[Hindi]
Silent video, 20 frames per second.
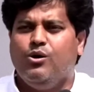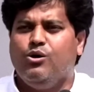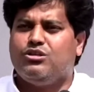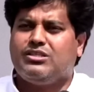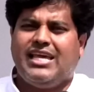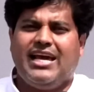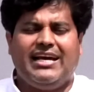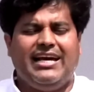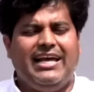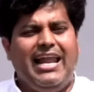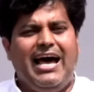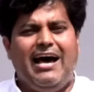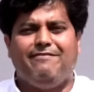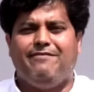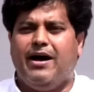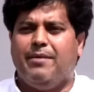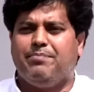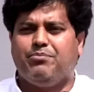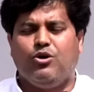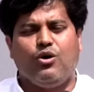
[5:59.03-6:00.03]
उसके
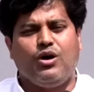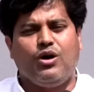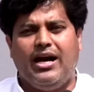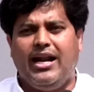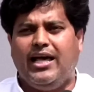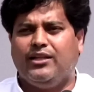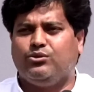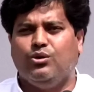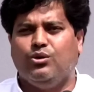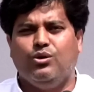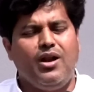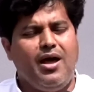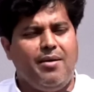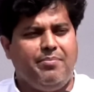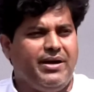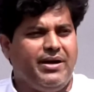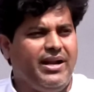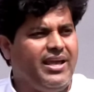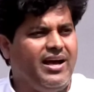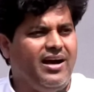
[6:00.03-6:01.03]
खिलाफ आपको खड़ा तो होना
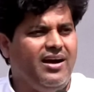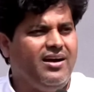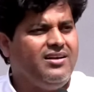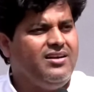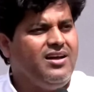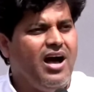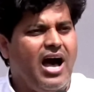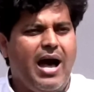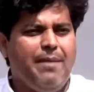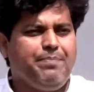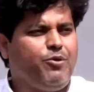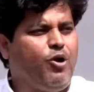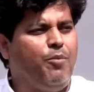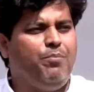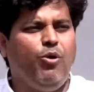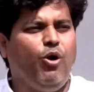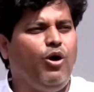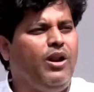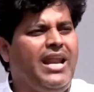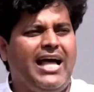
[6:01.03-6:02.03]
पड़ेगा आपको
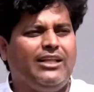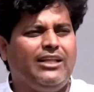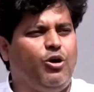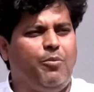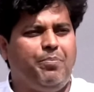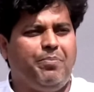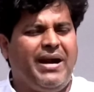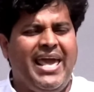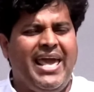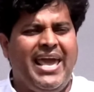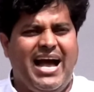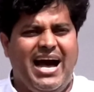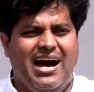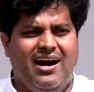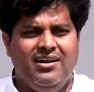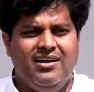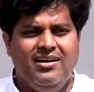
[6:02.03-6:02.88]
बोलना तो पड़ेगा